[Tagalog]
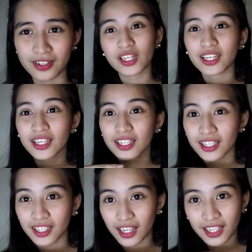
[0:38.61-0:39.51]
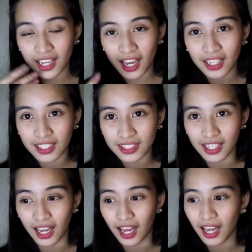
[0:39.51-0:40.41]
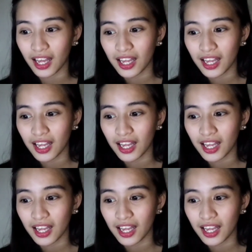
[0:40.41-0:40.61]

Actually, kanina.